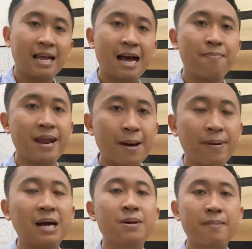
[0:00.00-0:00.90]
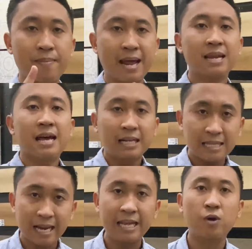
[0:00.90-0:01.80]
1นะครับแนะนำเป็นกระเบื้องแบบนั้น
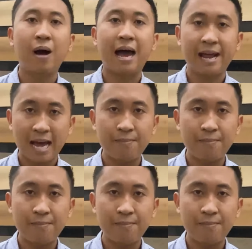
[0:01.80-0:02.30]
จะดีกว่านะครับ